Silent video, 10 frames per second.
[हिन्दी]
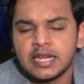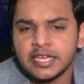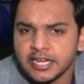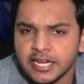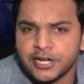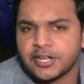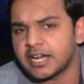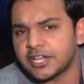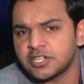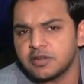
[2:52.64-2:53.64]
लेकिन
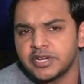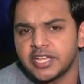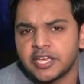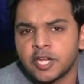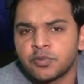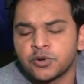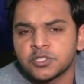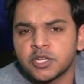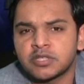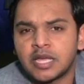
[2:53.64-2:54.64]
इंटरनेशनल मीडिया की रिपोर्ट्स
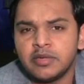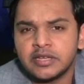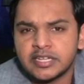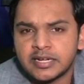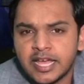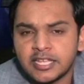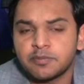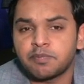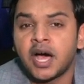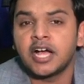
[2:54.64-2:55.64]
के मुताबिक ये डेथ
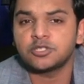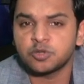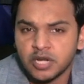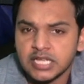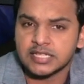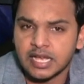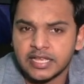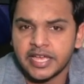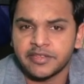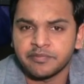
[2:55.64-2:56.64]
पाँच गुना
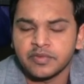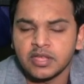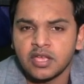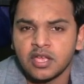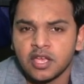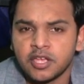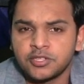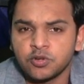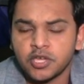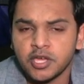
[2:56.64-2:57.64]
ज़्यादा हैं
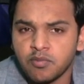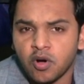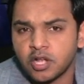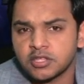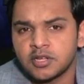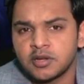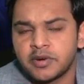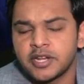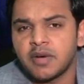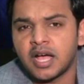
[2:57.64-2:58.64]
जो कि बहुत
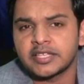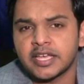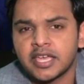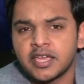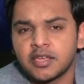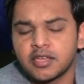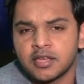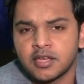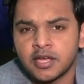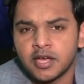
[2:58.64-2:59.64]
बड़ी बात है कि
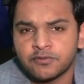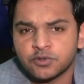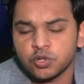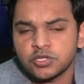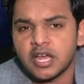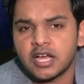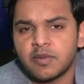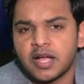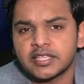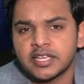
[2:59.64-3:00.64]
अफसोसनाक
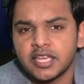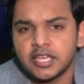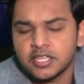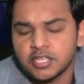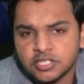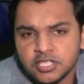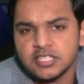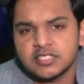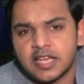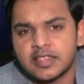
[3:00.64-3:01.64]
बात है कि
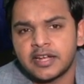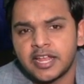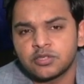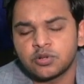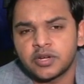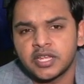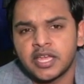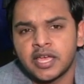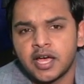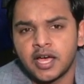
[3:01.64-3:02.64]
इतनी ज़्यादा डेथ हो रही
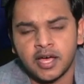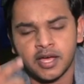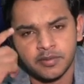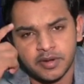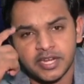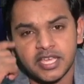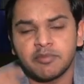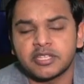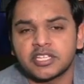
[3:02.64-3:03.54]
है आ, इंडिया में